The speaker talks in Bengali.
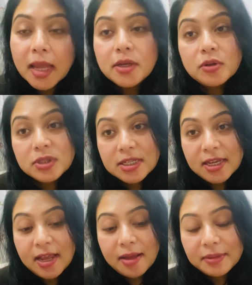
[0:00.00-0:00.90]
এটা হচ্ছে
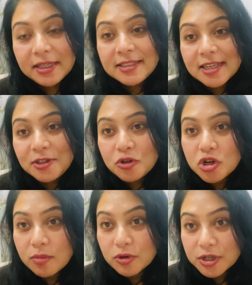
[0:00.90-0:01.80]
আমাদের জাতীয়
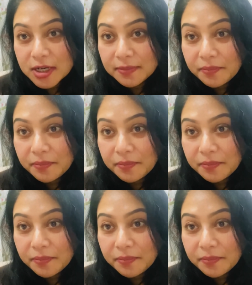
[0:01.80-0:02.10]
সমস্যা